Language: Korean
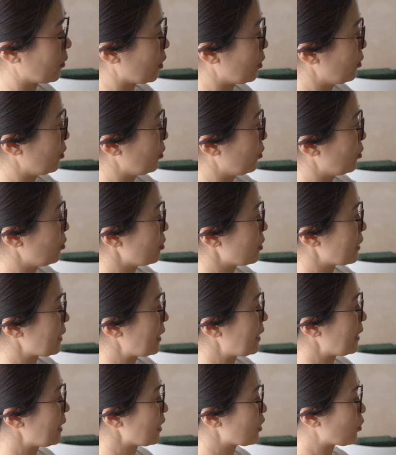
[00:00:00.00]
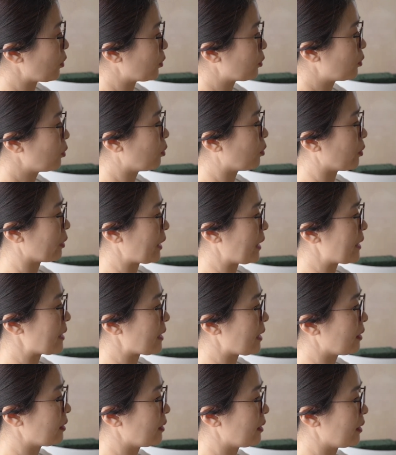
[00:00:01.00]
그리고 잘라져도
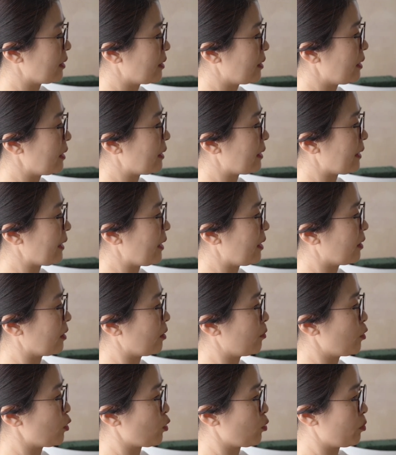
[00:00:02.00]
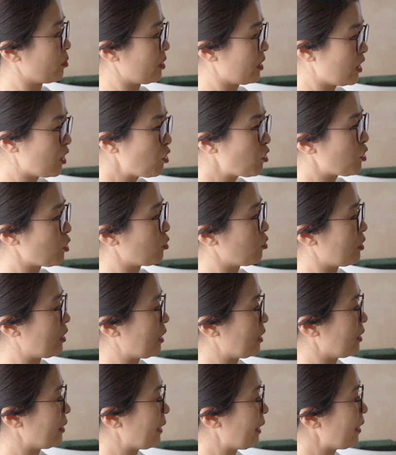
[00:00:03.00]
괜찮은 아이들이 있다. 그러면 좀 치우셔도
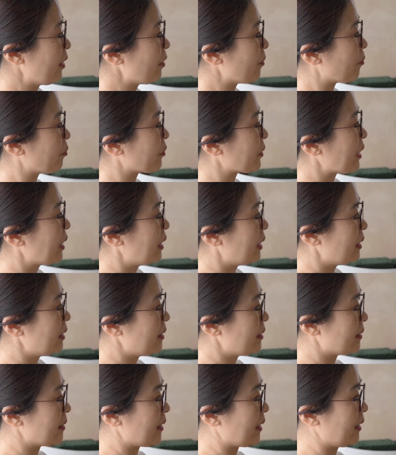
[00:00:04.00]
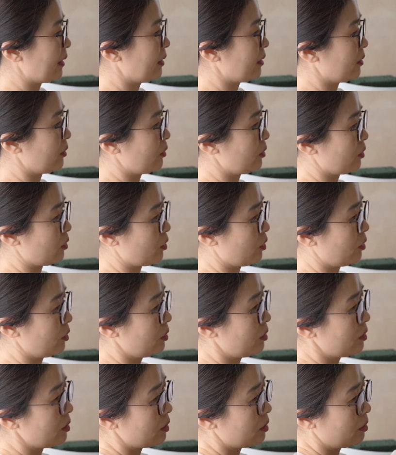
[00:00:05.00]
되는데요. 일단
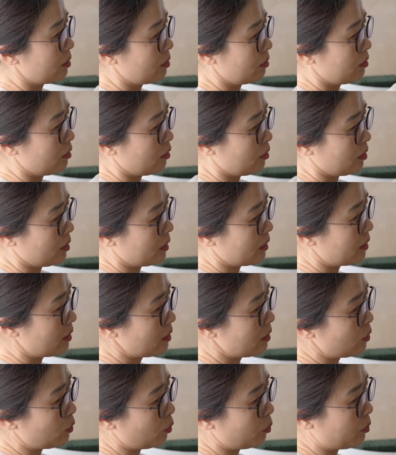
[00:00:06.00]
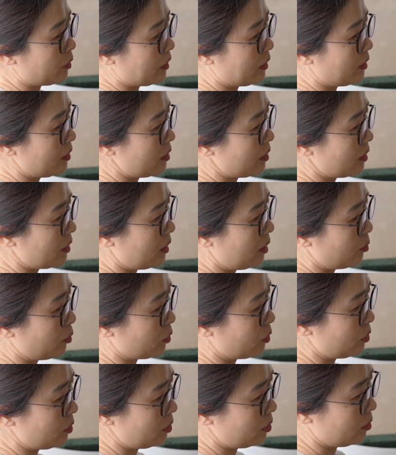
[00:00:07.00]
저는 끝 높이는
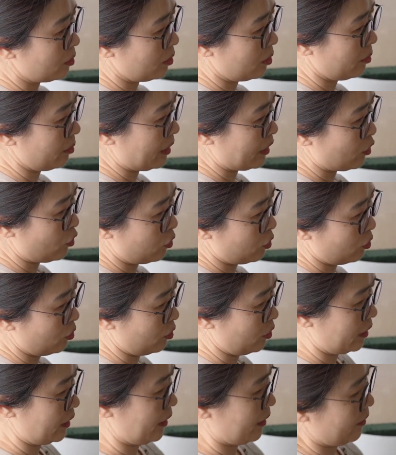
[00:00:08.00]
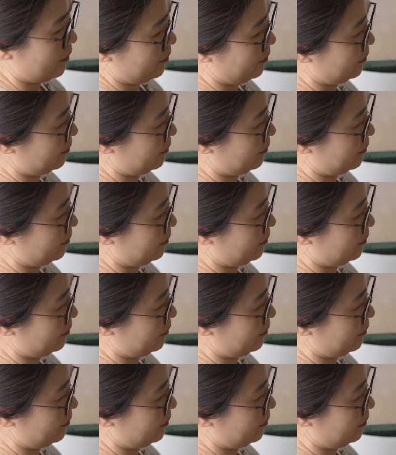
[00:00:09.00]
일부러 맞출 거예요.